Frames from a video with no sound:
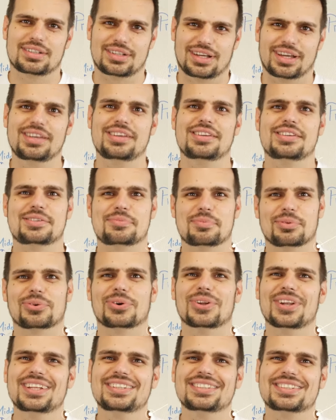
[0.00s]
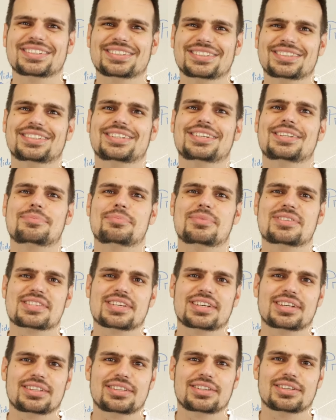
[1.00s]
Hi, ich bin Roland. Ich bin
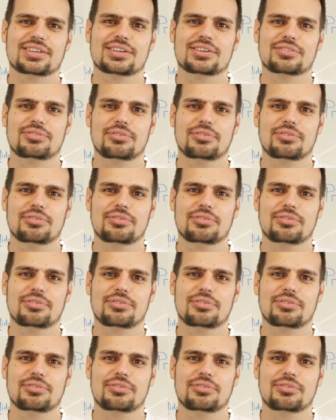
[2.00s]
seit äh,